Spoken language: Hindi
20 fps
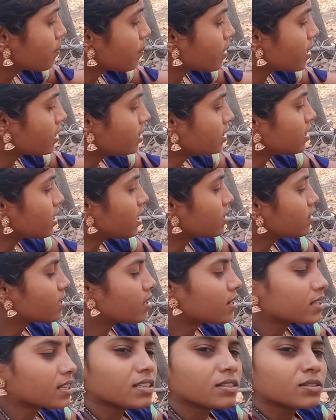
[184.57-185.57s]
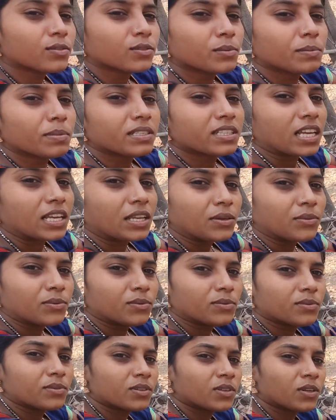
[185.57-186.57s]
पानी दा दा के इसको बचाई
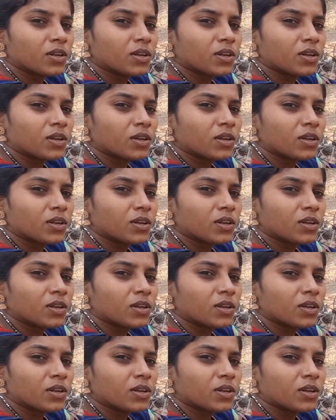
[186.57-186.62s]
हूँ